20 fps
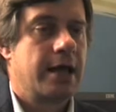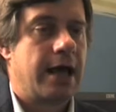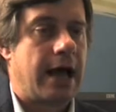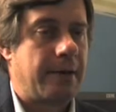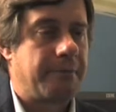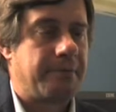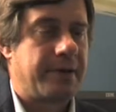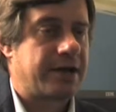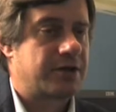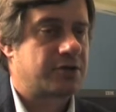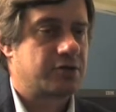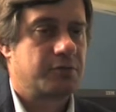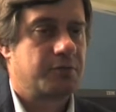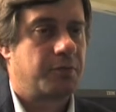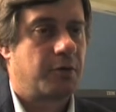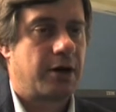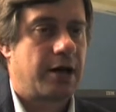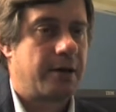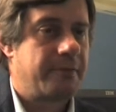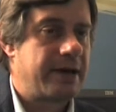ha perso un
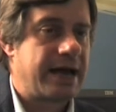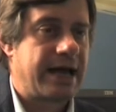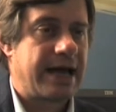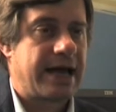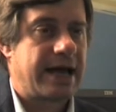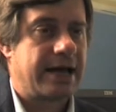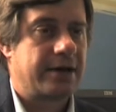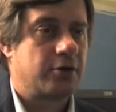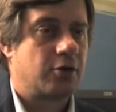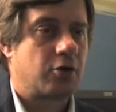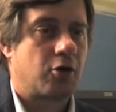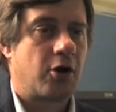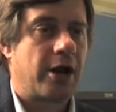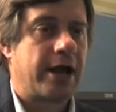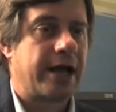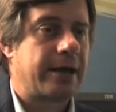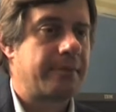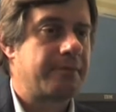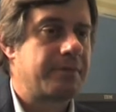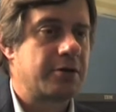po' la mano, non ha
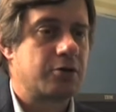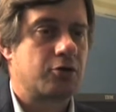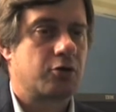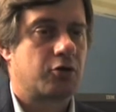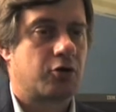capito